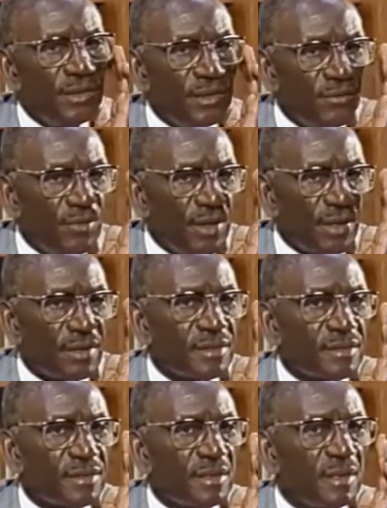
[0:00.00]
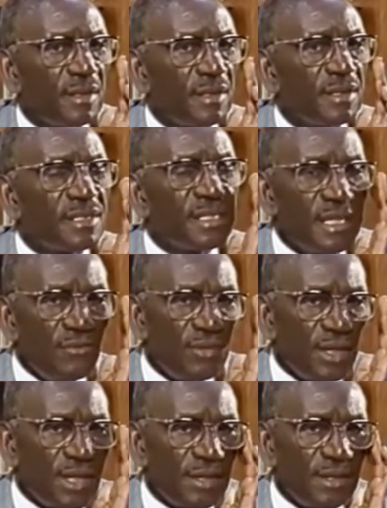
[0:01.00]
de différence hein,
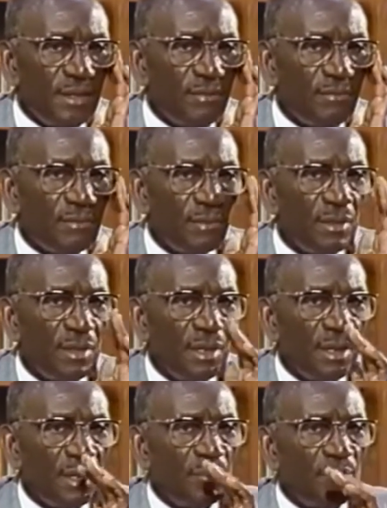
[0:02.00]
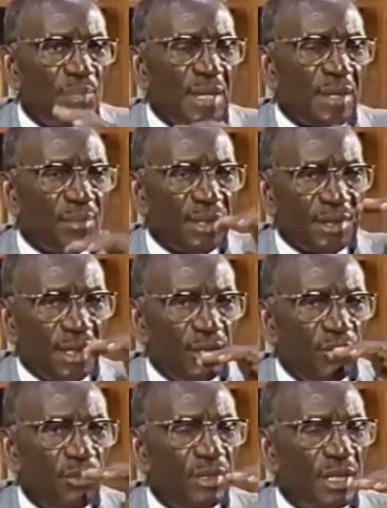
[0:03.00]
significative permettant
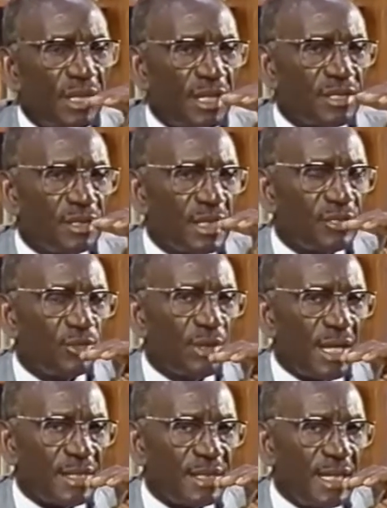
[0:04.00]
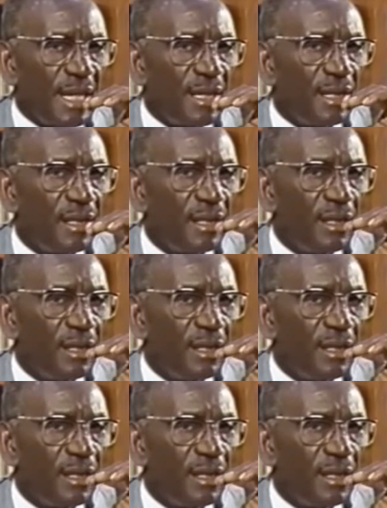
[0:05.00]
une hiérarchisation raciale,